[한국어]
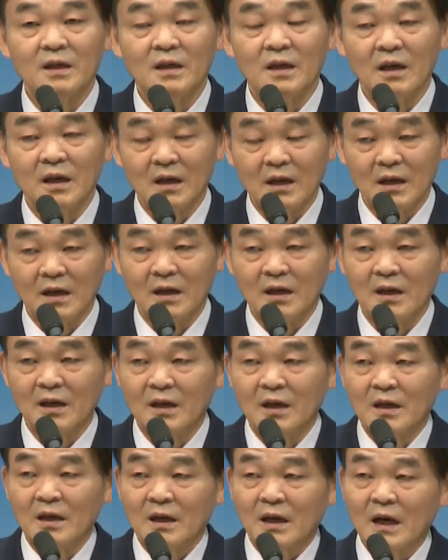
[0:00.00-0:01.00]
아,
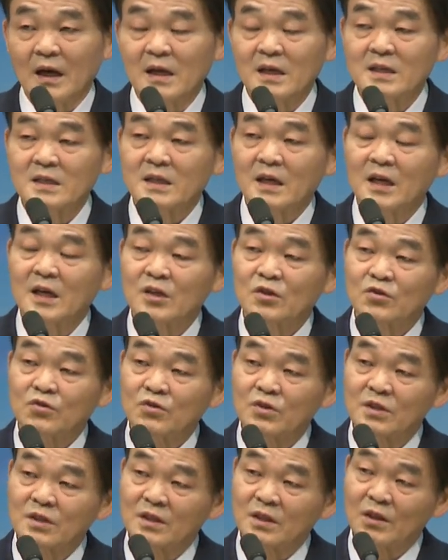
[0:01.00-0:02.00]
가이사에
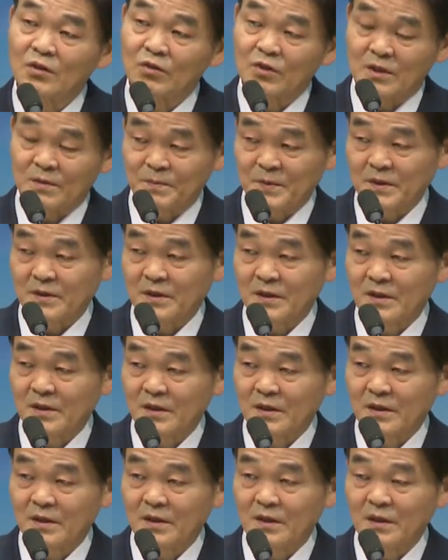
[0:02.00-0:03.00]
충신되고 싶어서
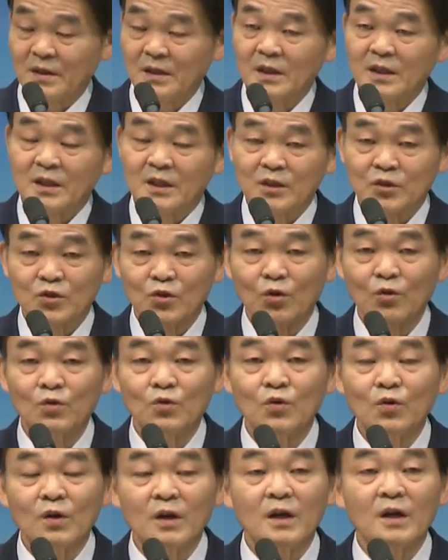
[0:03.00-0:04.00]
그
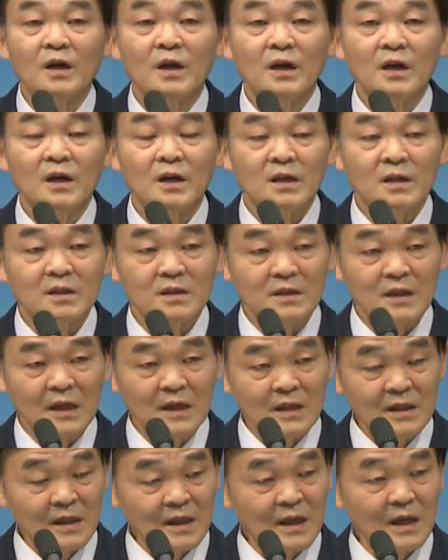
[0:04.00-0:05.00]
총독의 그
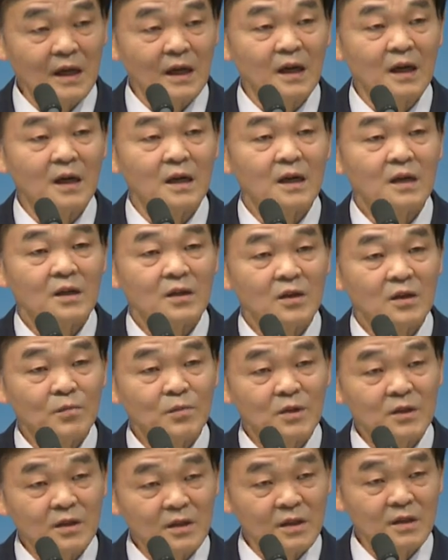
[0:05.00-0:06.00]
자리가
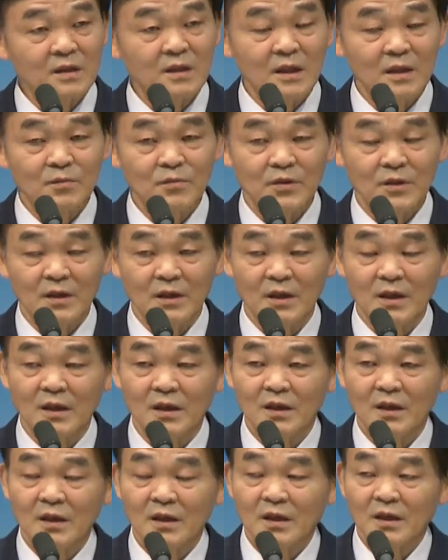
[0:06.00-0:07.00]
너무 크기 때문에
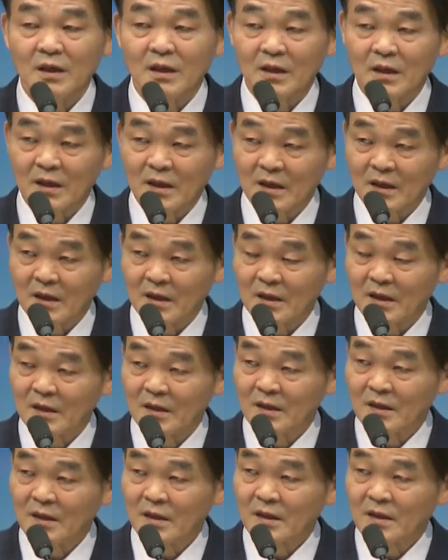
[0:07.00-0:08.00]
에, 예,
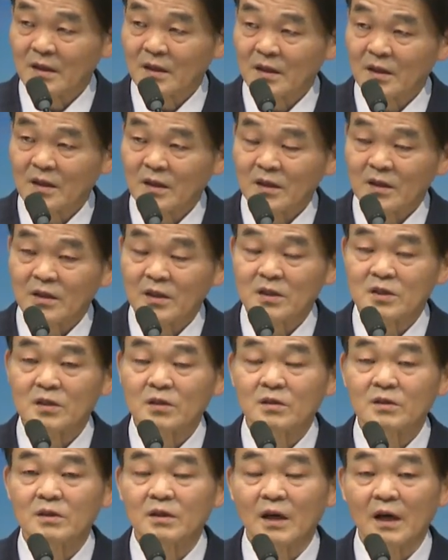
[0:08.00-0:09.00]
그래서
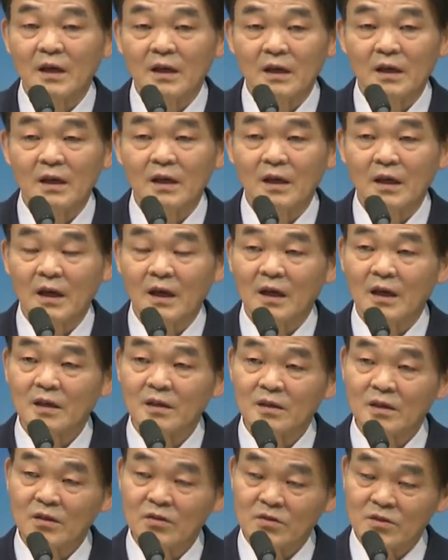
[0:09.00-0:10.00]
그 아내에게 하나의
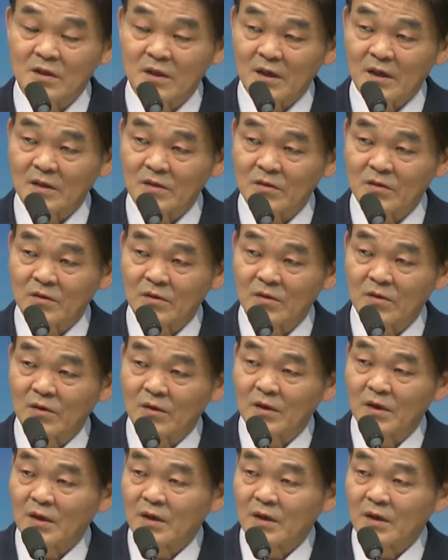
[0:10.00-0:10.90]
은혜 주셔가지고